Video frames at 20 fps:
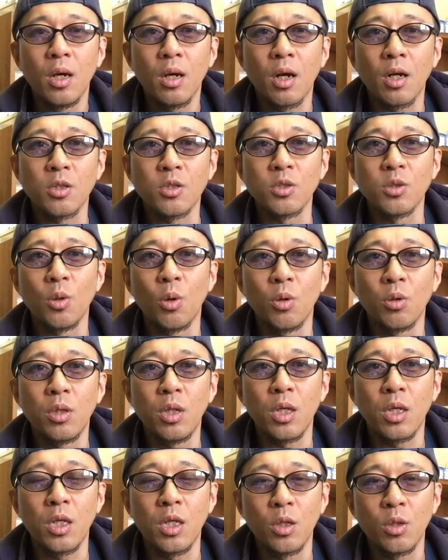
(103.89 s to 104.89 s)
活動
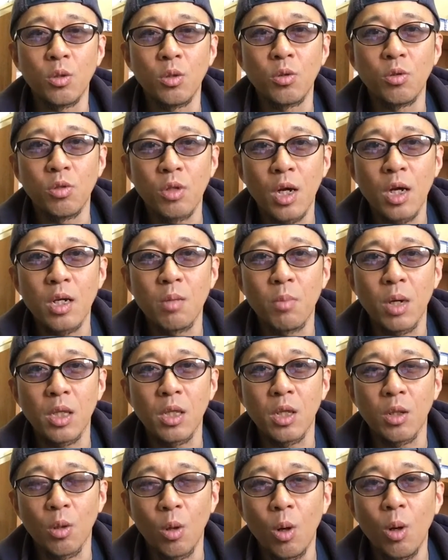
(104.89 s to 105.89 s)
できるぐらいま
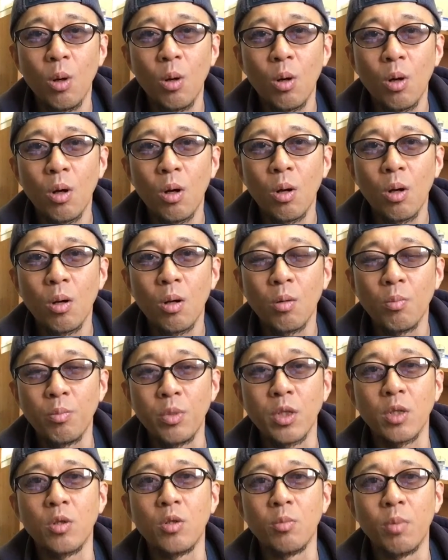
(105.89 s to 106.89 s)
での
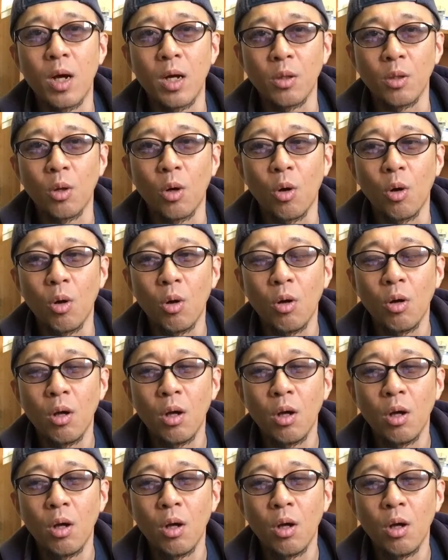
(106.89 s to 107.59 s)
ビッグバンド